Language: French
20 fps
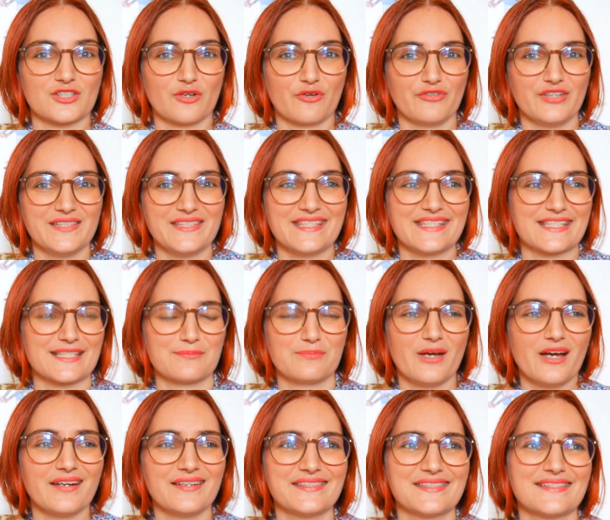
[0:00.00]
Et en fait, ils se
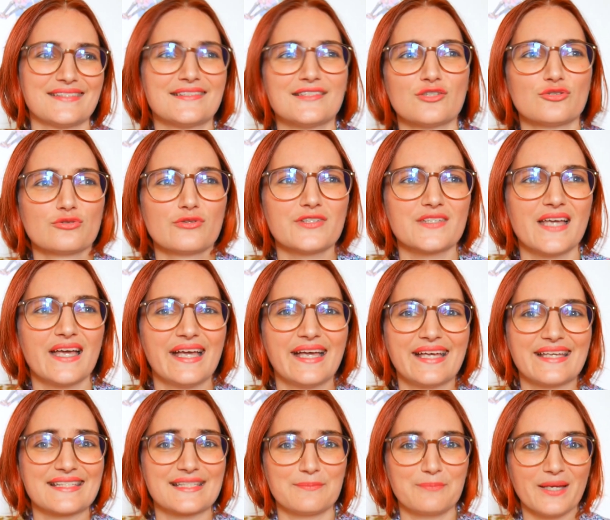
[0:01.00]
parlent, ils disent des choses,
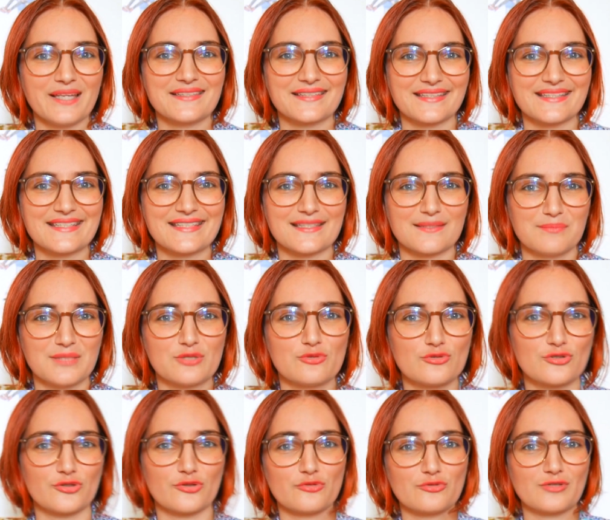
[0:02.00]
c'est pas triste, mais tu
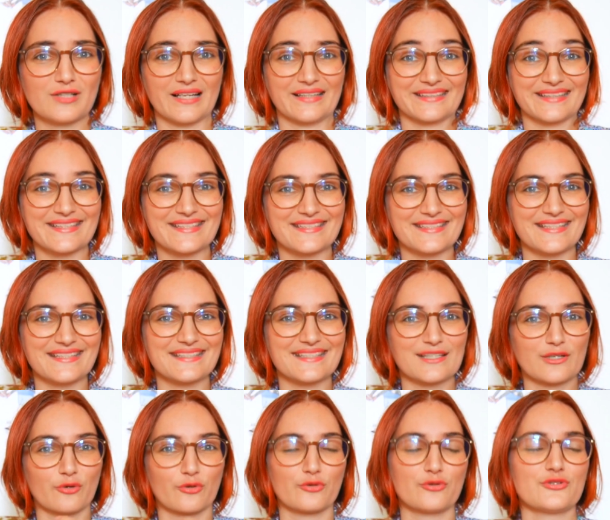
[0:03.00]
sens toute la tristesse
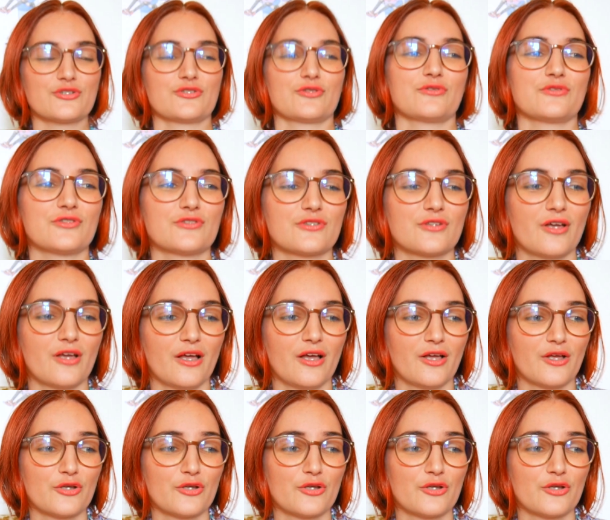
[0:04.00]
qu'ils ressentent,